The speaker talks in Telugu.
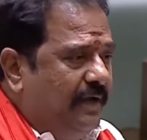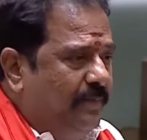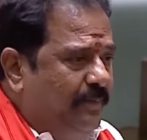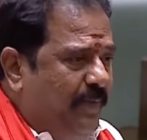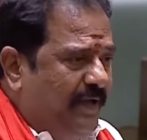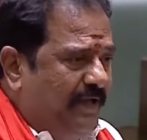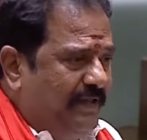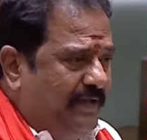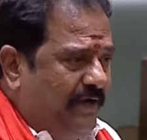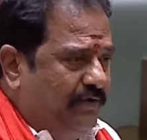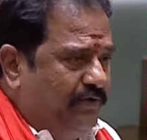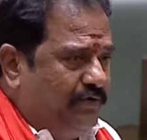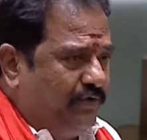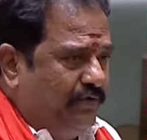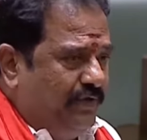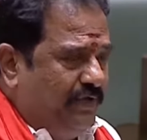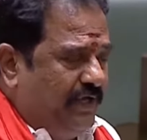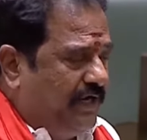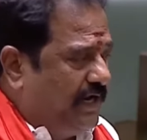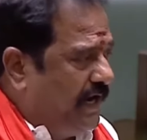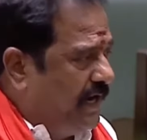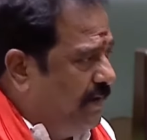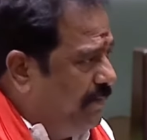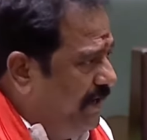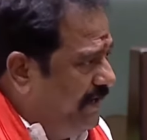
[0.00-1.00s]
ఇబ్బంది
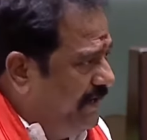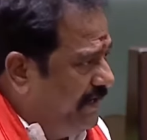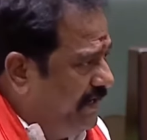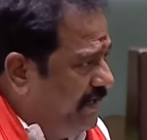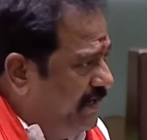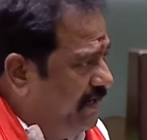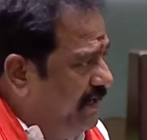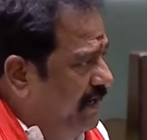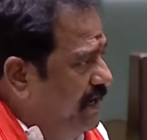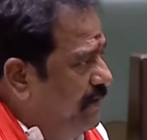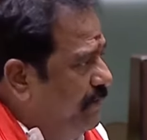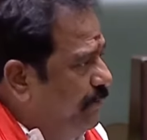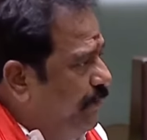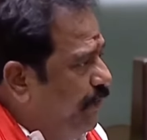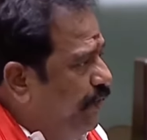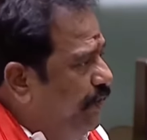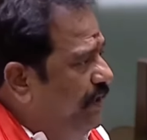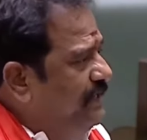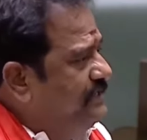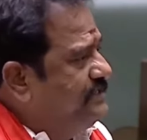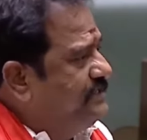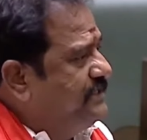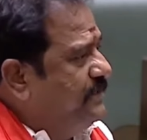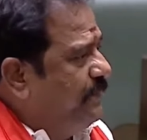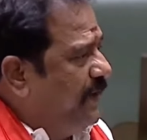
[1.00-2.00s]
అవుతుంది కాబట్టి
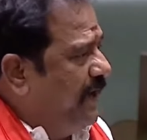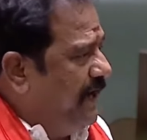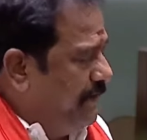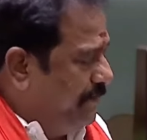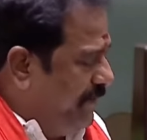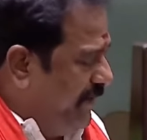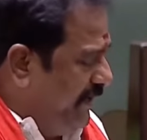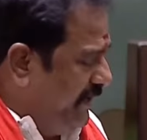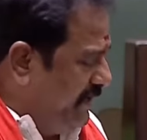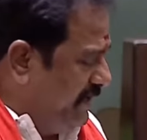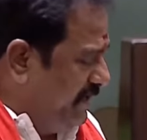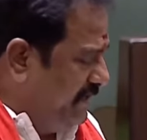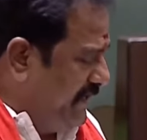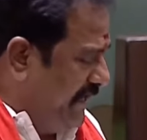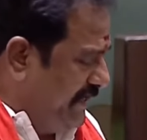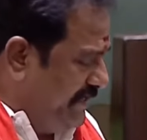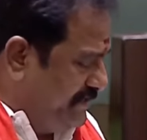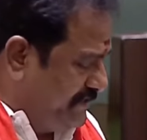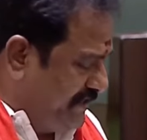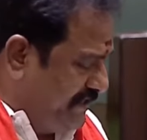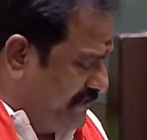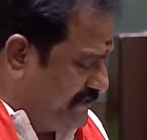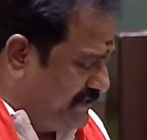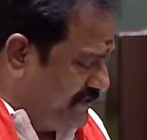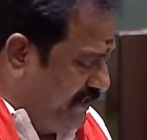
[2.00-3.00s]
పోలీస్ డిపార్ట్మెంట్కి
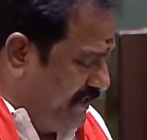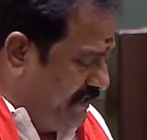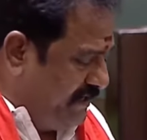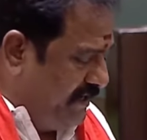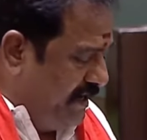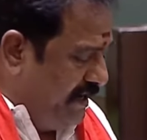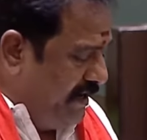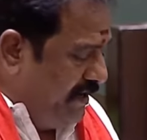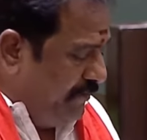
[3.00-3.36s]
దయచేసి